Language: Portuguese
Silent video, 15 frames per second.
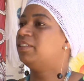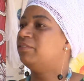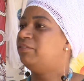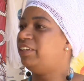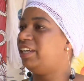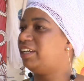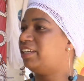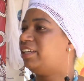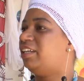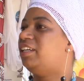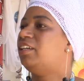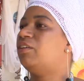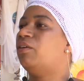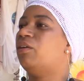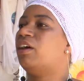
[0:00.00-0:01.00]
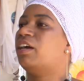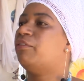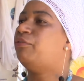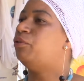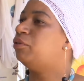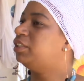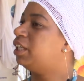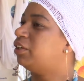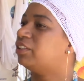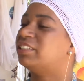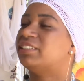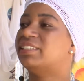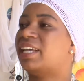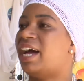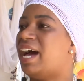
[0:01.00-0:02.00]
vem aqui, coloca fogo nas
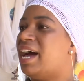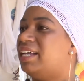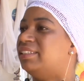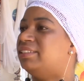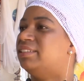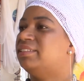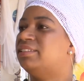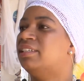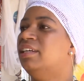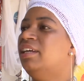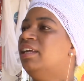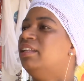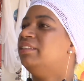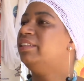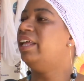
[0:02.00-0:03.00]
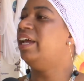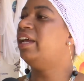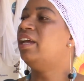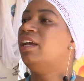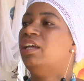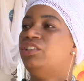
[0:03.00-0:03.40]
nossas casas, né?